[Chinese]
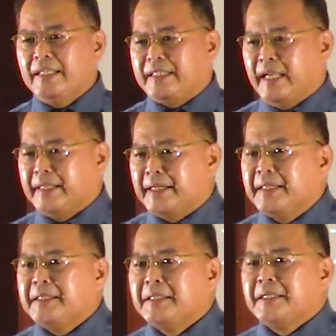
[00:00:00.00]
节
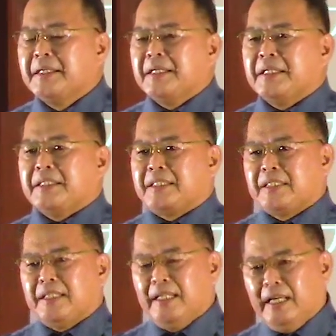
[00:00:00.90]
呢
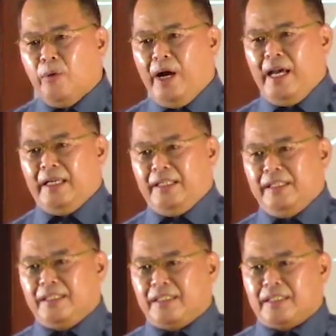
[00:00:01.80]
是另外
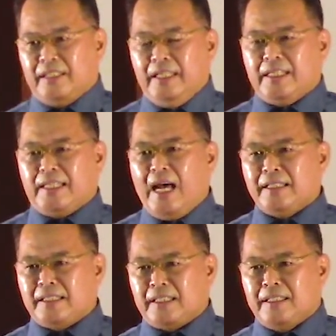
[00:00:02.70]
十一个
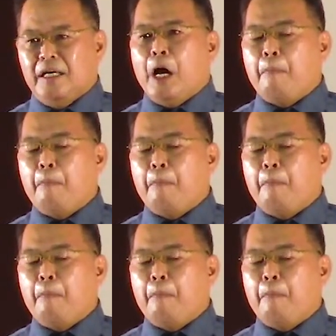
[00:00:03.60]
探子，